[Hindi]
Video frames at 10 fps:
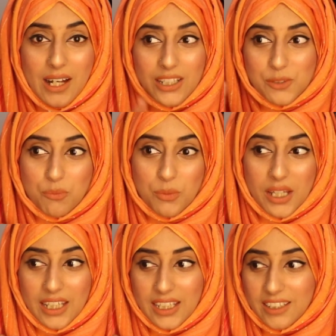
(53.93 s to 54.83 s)
आज
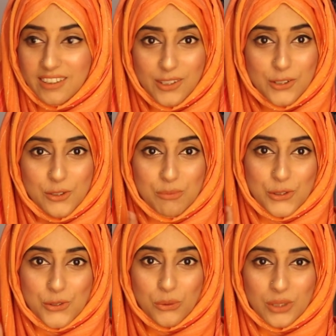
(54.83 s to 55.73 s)
मैं गिरी हूँ
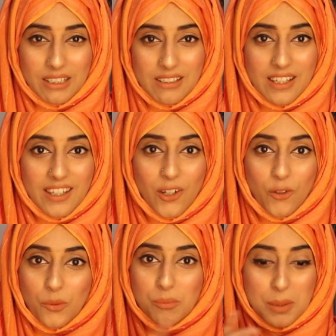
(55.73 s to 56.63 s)
मुझे चोट आई है
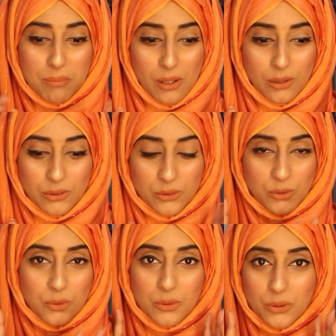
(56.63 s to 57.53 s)
और मेरे पाँव
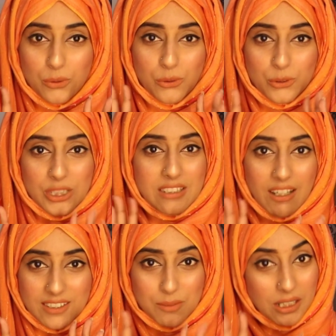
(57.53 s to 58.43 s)
को ठीक
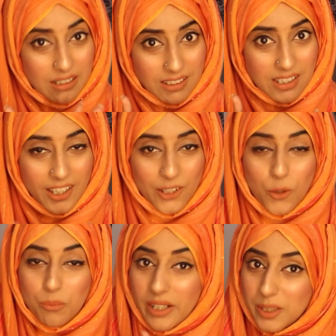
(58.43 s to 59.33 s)
ठाक से भी लगी है
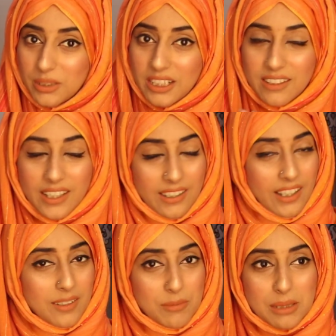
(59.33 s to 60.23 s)
और ब्लड भी निकला है
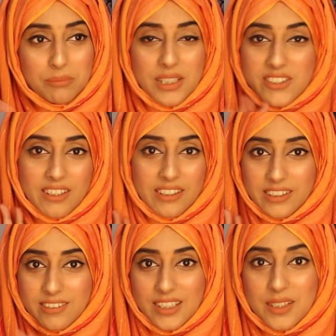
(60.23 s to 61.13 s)
यार मतलब नज़र
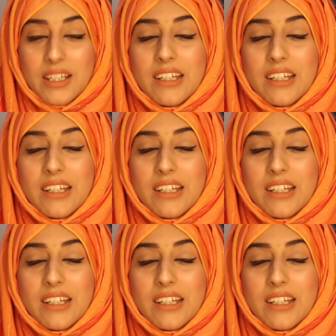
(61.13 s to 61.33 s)
लगी सही